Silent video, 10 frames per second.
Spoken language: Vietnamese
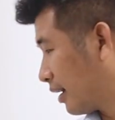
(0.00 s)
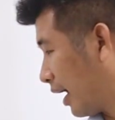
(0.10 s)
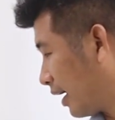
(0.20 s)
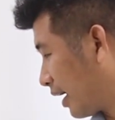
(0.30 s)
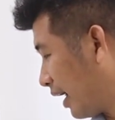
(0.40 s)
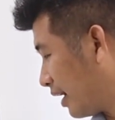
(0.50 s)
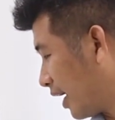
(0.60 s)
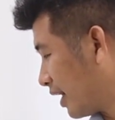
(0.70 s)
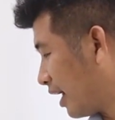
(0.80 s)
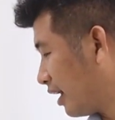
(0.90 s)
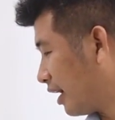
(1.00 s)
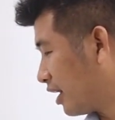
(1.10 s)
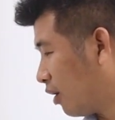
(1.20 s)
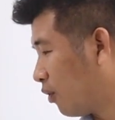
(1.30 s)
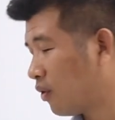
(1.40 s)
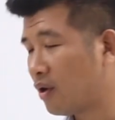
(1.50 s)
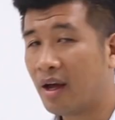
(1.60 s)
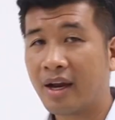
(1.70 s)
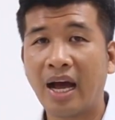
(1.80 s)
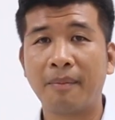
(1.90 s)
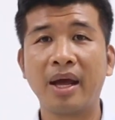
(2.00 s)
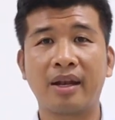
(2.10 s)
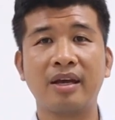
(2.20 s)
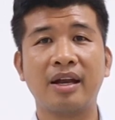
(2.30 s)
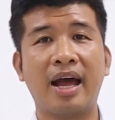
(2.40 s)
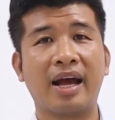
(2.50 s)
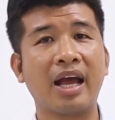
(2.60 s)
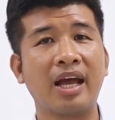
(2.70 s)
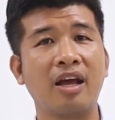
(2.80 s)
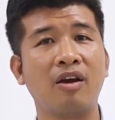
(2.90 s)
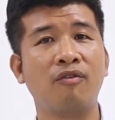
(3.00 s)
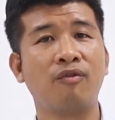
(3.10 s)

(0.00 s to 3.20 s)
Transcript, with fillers: thì cái này xảy ra rất là nhiều đặc biệt như là các cái